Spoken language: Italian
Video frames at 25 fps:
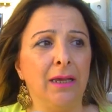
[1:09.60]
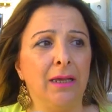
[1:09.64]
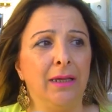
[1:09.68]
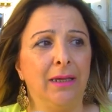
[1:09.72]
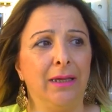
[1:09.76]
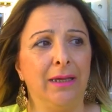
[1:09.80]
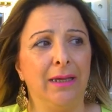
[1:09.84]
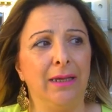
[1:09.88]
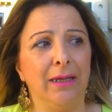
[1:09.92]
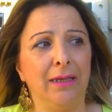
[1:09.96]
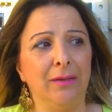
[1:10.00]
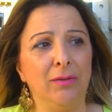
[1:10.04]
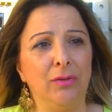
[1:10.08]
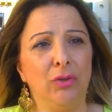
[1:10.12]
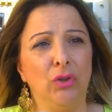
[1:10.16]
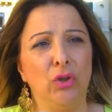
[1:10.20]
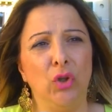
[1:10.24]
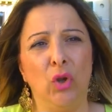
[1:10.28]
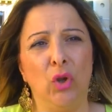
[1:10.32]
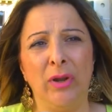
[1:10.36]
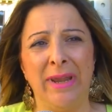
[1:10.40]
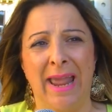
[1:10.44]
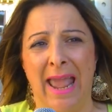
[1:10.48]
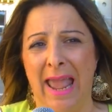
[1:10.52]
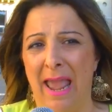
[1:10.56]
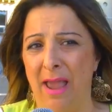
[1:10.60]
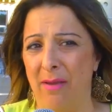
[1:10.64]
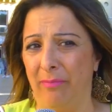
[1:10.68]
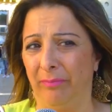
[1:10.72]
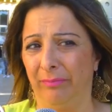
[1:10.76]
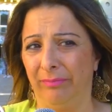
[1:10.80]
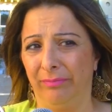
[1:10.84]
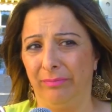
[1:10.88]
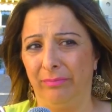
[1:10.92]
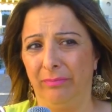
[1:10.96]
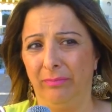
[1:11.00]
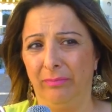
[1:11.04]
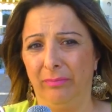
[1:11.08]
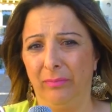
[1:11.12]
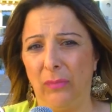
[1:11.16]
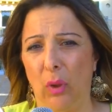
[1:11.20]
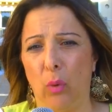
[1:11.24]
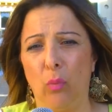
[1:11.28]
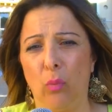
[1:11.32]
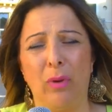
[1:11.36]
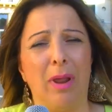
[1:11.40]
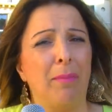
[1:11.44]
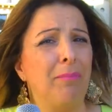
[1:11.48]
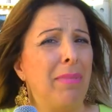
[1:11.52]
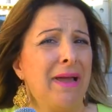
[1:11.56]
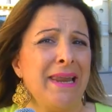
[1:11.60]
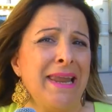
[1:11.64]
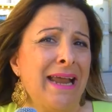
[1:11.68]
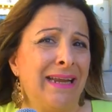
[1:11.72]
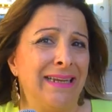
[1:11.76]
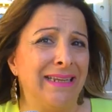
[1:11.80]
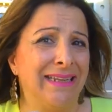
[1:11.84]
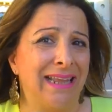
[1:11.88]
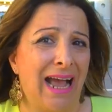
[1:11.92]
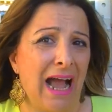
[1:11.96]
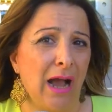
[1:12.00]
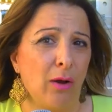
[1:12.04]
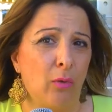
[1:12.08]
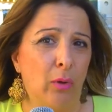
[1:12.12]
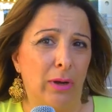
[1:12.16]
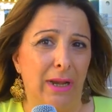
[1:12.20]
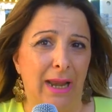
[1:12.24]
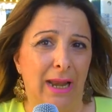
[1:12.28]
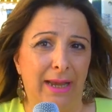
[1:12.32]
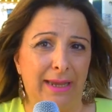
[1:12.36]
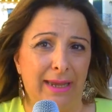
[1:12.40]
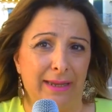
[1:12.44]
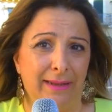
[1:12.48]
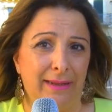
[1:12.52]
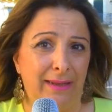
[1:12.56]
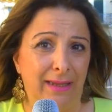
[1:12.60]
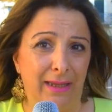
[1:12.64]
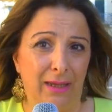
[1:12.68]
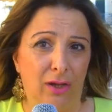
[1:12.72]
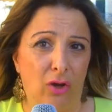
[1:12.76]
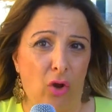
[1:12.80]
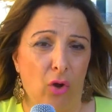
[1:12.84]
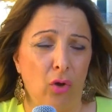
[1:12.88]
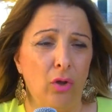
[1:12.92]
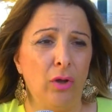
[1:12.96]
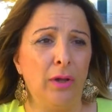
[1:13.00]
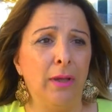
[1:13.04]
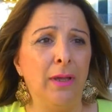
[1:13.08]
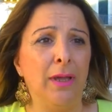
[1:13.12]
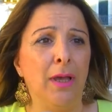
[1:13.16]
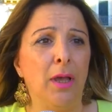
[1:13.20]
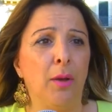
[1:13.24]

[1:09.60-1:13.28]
Eh, non è una banalità quella che dico.